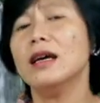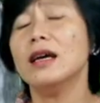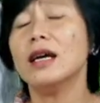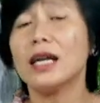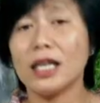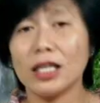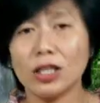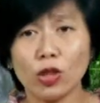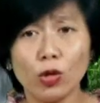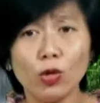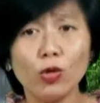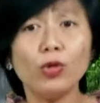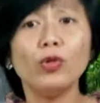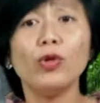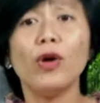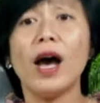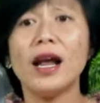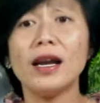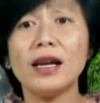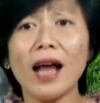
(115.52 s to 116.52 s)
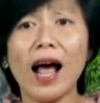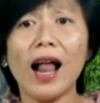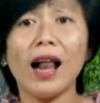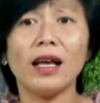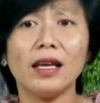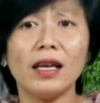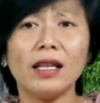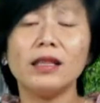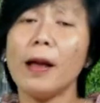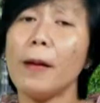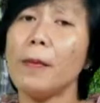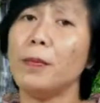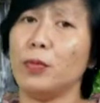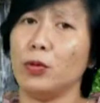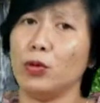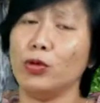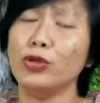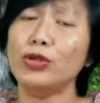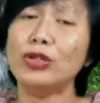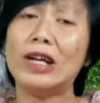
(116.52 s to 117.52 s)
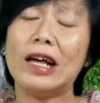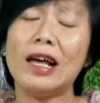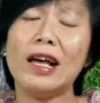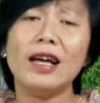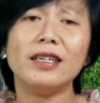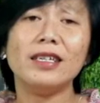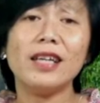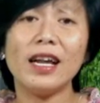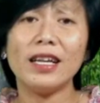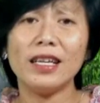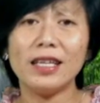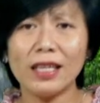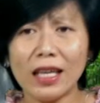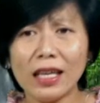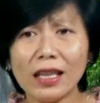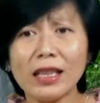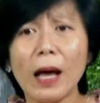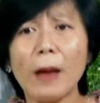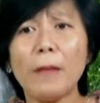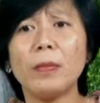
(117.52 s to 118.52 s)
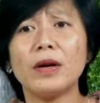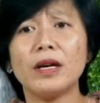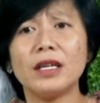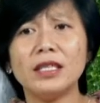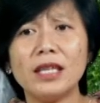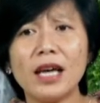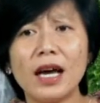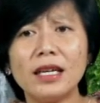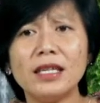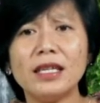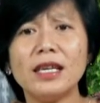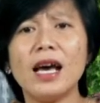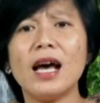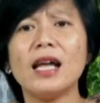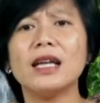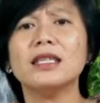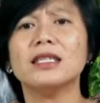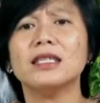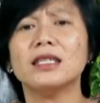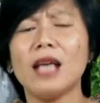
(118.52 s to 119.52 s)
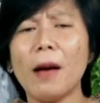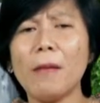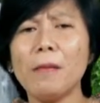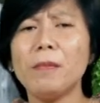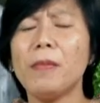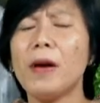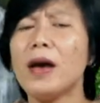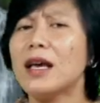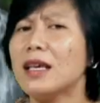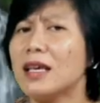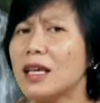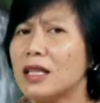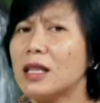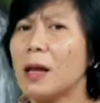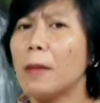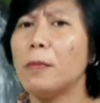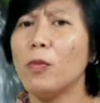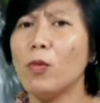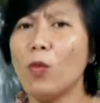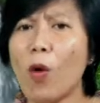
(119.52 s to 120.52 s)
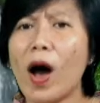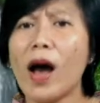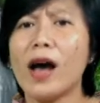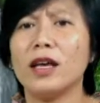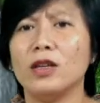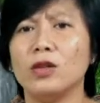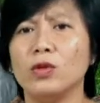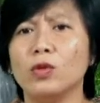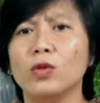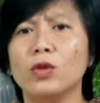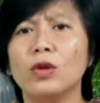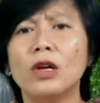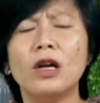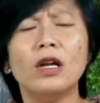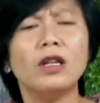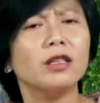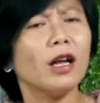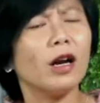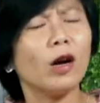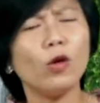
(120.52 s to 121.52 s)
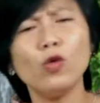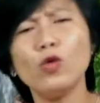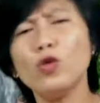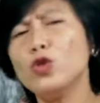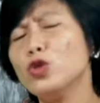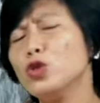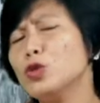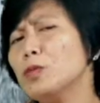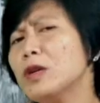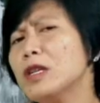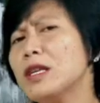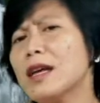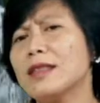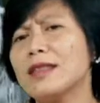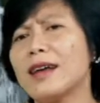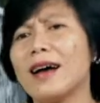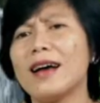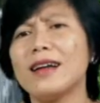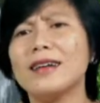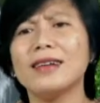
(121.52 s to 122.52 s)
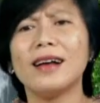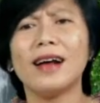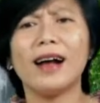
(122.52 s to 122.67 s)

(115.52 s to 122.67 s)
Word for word: Keseluruhan Alkitab pun dari kitab kejadian sampai kitab wahyu terus menyatakan